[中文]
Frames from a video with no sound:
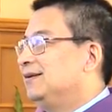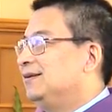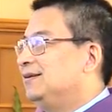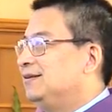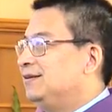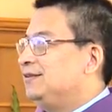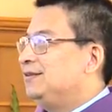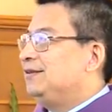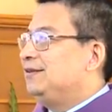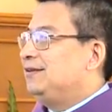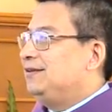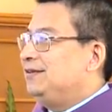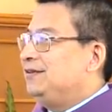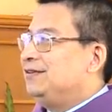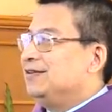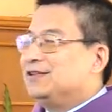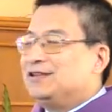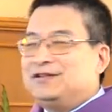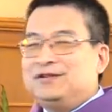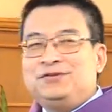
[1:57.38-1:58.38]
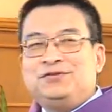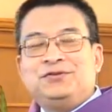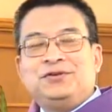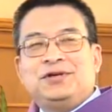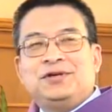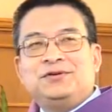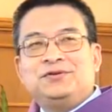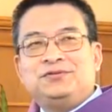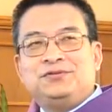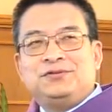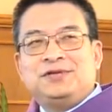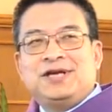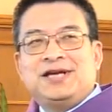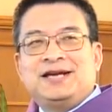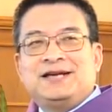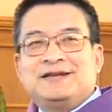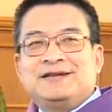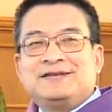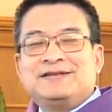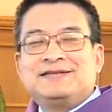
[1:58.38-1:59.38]
贺锦丽也是许许
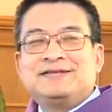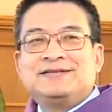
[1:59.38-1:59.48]
愿。